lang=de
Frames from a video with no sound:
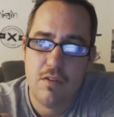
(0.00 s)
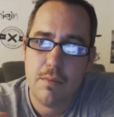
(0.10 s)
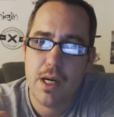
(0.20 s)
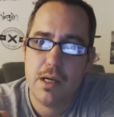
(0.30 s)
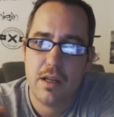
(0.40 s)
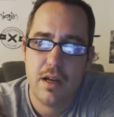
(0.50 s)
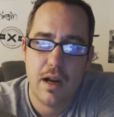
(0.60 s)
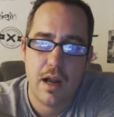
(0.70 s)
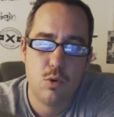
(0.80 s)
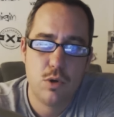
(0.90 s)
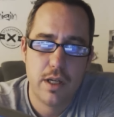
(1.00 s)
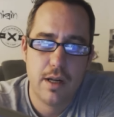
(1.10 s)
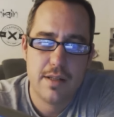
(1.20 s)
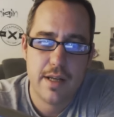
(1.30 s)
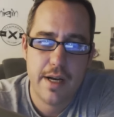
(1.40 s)
Weil man halt hier den
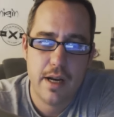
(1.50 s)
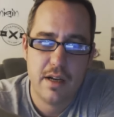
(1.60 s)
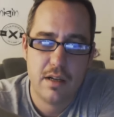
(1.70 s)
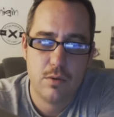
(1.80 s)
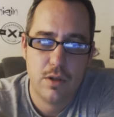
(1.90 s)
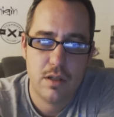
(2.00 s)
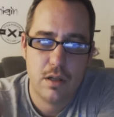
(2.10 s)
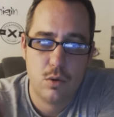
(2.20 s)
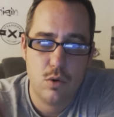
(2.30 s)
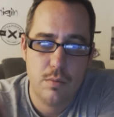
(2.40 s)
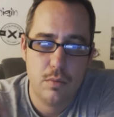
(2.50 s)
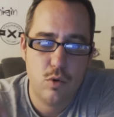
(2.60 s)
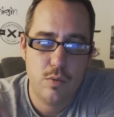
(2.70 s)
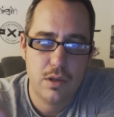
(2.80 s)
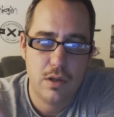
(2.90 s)
Akkuträger als Einheit hat und dann da
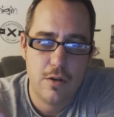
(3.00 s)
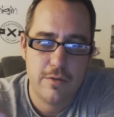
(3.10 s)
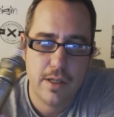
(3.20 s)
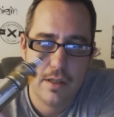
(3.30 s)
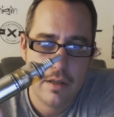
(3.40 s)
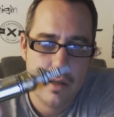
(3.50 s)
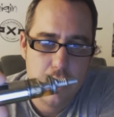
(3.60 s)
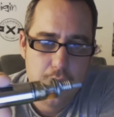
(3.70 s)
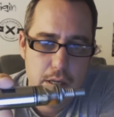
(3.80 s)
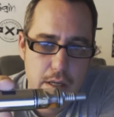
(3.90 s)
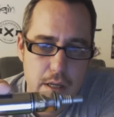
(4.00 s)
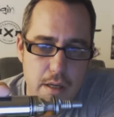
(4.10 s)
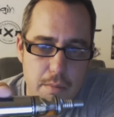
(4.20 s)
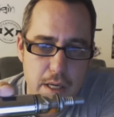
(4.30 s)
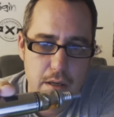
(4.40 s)
oben drauf halt
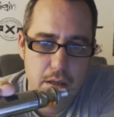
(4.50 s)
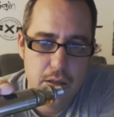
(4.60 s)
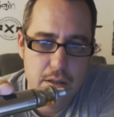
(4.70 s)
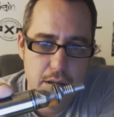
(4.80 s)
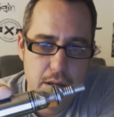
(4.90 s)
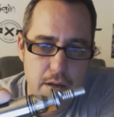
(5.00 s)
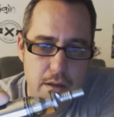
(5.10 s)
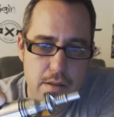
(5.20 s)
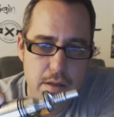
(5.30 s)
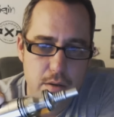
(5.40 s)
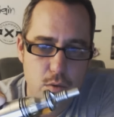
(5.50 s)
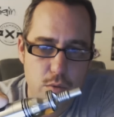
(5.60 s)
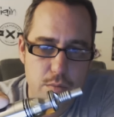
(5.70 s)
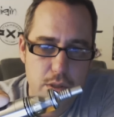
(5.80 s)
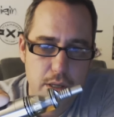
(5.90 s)
in einem anderen Design halt dann
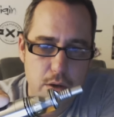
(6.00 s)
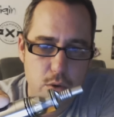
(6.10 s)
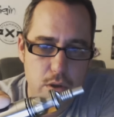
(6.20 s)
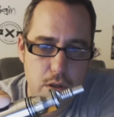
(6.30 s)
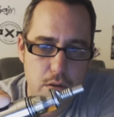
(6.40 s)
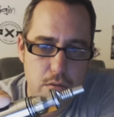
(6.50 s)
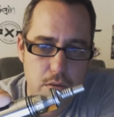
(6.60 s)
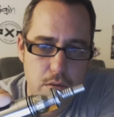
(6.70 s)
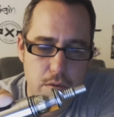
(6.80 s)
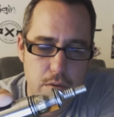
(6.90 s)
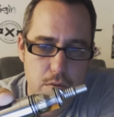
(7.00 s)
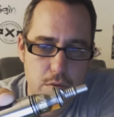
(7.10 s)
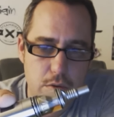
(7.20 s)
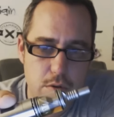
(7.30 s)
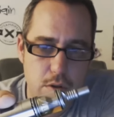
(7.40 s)
oben die Königin.
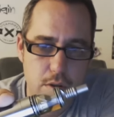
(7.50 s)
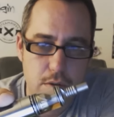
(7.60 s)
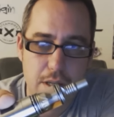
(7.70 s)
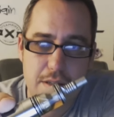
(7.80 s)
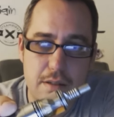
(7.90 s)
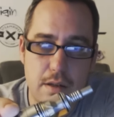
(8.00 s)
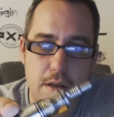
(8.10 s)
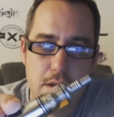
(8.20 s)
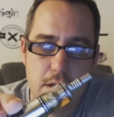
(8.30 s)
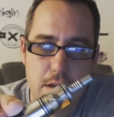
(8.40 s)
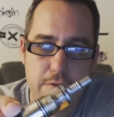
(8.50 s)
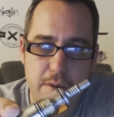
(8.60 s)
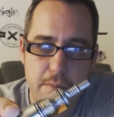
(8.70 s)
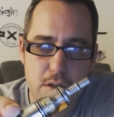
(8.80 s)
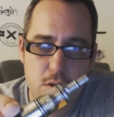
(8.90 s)
Ne, also doch das
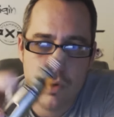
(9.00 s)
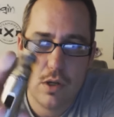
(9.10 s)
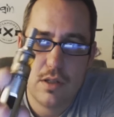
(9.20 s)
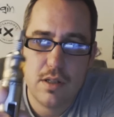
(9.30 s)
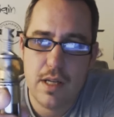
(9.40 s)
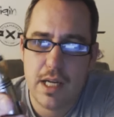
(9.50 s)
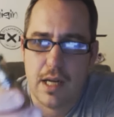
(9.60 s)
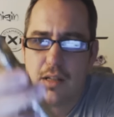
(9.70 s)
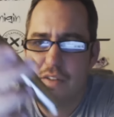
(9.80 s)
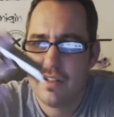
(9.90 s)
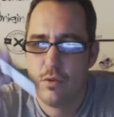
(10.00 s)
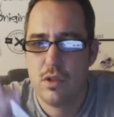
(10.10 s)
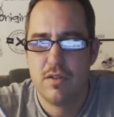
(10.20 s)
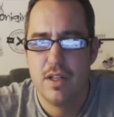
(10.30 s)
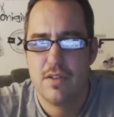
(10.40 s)
gefällt mir sehr gut. Also ihr seht eigentlich alles, was
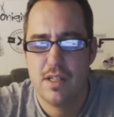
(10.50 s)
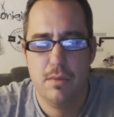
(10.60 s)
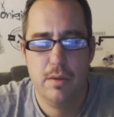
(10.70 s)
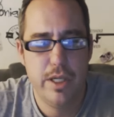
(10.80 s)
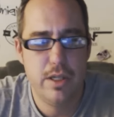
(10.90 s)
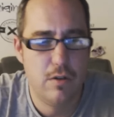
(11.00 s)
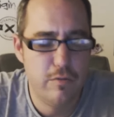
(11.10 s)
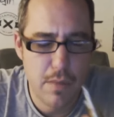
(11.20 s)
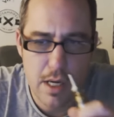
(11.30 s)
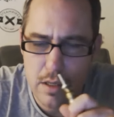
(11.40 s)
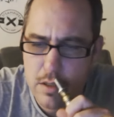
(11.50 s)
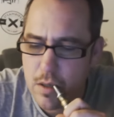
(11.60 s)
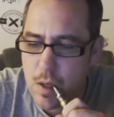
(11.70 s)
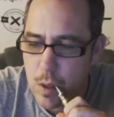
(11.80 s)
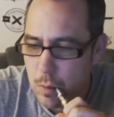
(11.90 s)
so in 22 mm auf dem Markt
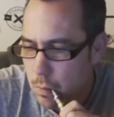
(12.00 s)
ist,